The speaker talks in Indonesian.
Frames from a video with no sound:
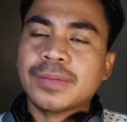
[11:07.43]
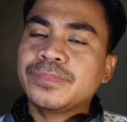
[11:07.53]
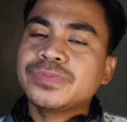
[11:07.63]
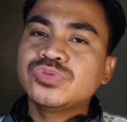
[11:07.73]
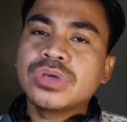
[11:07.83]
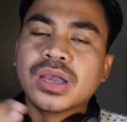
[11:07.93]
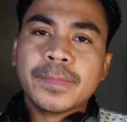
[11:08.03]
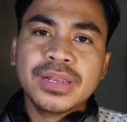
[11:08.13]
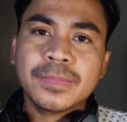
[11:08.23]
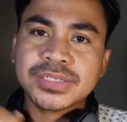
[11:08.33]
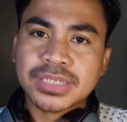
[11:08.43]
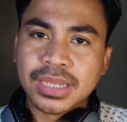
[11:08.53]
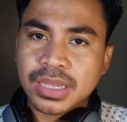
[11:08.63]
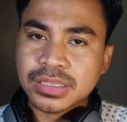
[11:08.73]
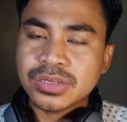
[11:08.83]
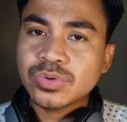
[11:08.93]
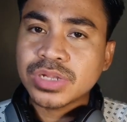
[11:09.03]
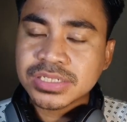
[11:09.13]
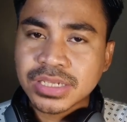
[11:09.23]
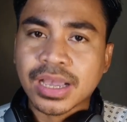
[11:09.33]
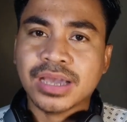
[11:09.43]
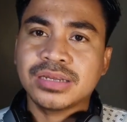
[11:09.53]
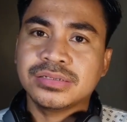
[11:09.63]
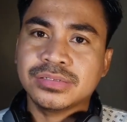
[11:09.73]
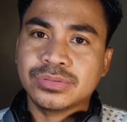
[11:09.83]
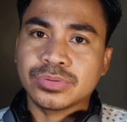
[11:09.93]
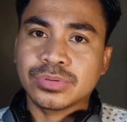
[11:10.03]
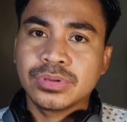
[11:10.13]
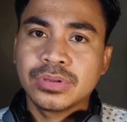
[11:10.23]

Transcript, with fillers: tetapi juga kepada masyarakat Indonesia yang ada di situ.